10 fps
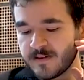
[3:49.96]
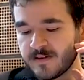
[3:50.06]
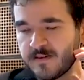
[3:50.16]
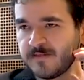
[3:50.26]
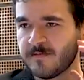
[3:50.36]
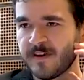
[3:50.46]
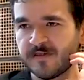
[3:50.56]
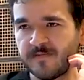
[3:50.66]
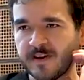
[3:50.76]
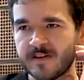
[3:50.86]
In diesem
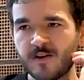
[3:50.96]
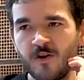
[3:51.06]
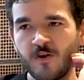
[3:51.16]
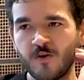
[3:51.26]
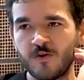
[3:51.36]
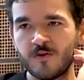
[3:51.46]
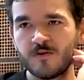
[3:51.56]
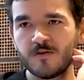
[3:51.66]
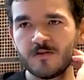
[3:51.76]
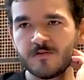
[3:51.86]
Vers werden
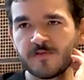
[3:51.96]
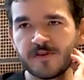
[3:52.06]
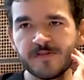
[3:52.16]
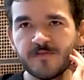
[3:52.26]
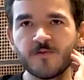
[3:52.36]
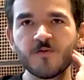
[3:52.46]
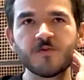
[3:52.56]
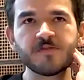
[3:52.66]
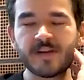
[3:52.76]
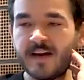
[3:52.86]
auch, so als
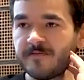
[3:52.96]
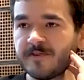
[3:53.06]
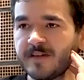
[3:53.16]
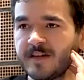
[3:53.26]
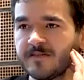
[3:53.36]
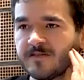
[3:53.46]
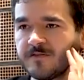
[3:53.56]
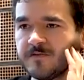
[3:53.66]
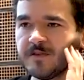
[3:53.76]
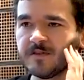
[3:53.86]
Info, Sklaven genannt.
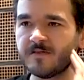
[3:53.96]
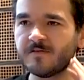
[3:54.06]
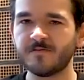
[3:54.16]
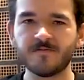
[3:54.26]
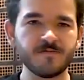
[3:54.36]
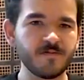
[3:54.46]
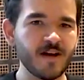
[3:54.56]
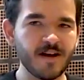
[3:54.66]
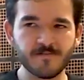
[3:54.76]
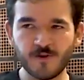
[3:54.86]
Wir
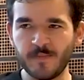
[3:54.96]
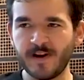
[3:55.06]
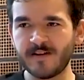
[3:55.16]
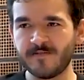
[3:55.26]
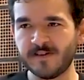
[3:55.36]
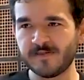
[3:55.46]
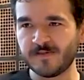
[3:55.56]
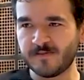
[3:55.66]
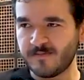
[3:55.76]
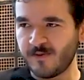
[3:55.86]
haben
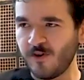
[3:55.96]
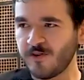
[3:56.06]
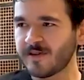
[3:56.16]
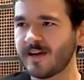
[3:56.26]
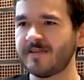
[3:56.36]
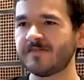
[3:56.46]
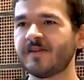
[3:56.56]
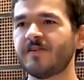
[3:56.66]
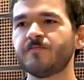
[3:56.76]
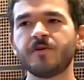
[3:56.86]
normalerweise heute keine
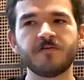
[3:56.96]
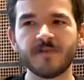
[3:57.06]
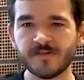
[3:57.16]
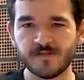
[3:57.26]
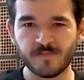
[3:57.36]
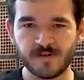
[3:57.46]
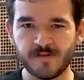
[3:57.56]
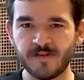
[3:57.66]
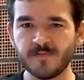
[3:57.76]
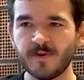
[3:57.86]
Sklaven mehr. Ich weiß, das
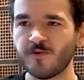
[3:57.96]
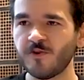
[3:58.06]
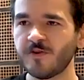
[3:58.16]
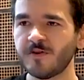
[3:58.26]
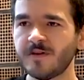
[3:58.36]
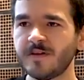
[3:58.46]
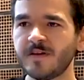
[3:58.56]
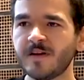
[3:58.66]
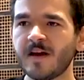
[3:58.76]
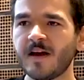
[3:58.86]
passiert immer noch.
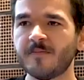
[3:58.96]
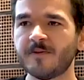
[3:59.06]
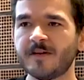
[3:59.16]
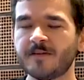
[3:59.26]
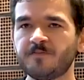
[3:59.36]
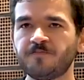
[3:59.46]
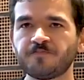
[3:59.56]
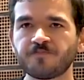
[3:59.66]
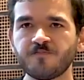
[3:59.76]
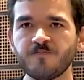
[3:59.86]

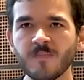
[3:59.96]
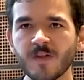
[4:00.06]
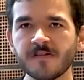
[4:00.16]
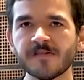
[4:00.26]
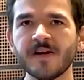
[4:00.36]
Aber es